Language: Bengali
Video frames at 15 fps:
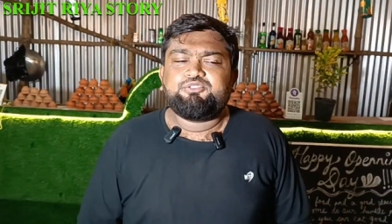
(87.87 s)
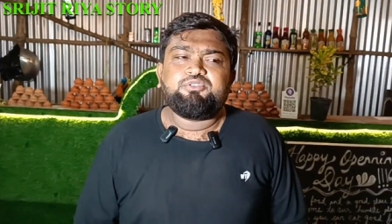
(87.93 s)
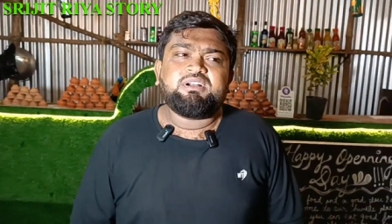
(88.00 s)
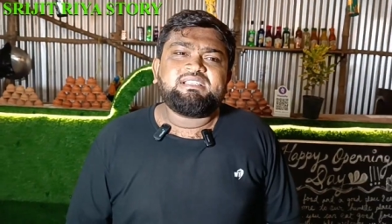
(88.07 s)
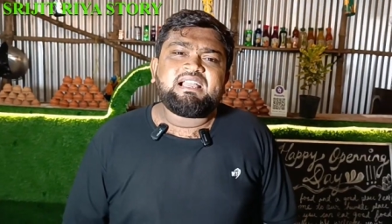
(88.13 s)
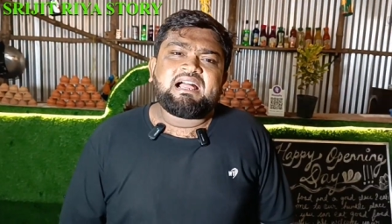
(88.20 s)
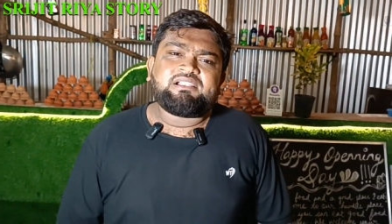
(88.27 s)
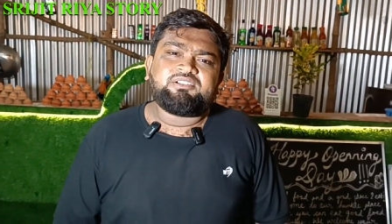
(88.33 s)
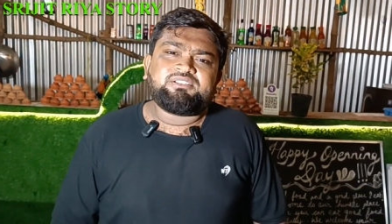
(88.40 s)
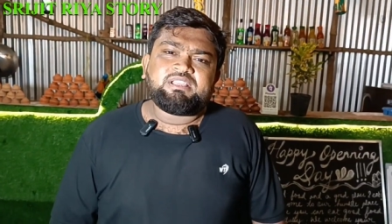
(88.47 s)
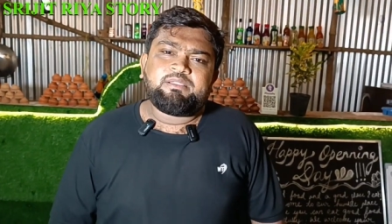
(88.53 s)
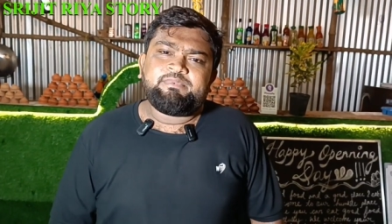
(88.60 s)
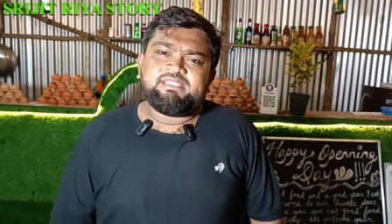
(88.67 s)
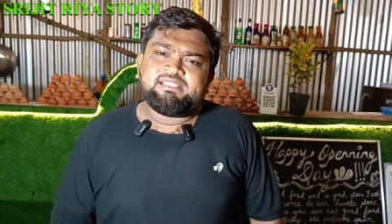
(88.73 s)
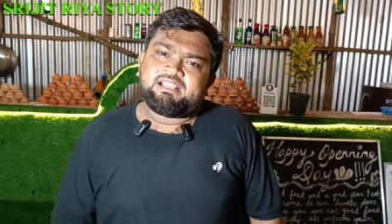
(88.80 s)
দু হাজার
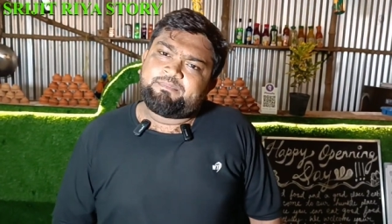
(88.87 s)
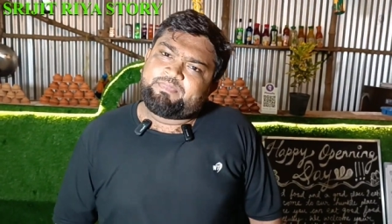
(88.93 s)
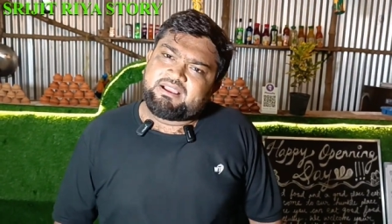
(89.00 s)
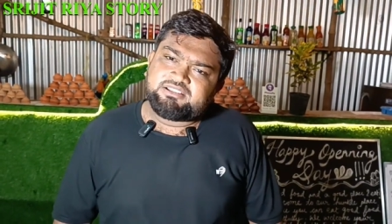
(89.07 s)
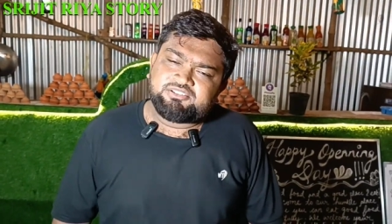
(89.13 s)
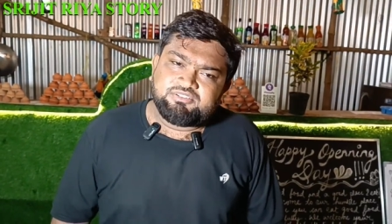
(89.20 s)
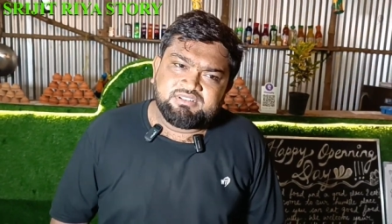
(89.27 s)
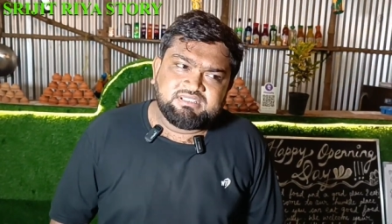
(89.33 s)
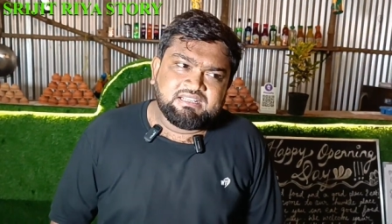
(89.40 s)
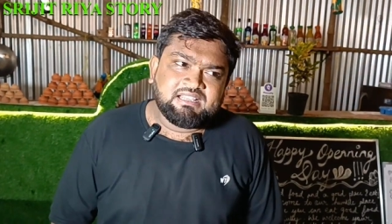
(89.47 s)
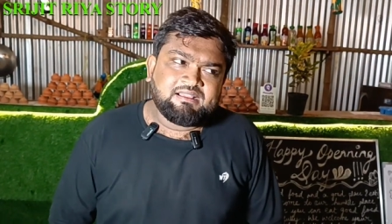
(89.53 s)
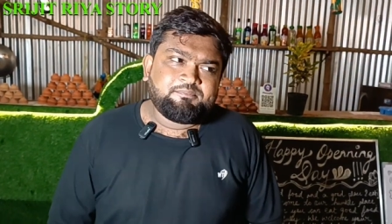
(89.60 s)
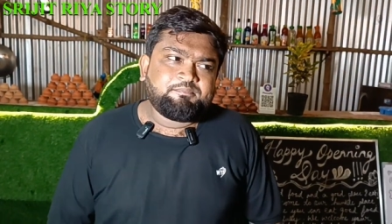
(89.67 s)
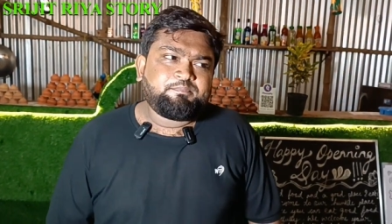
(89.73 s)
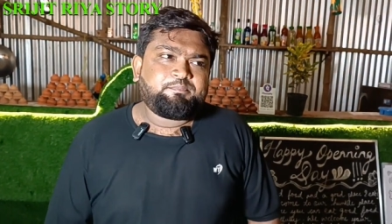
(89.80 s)
আঠারোতে আমি ইঞ্জিনিয়ার পাশ
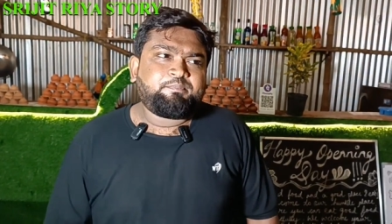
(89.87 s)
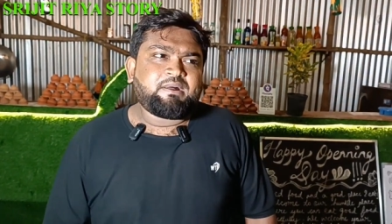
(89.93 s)
করেছিলাম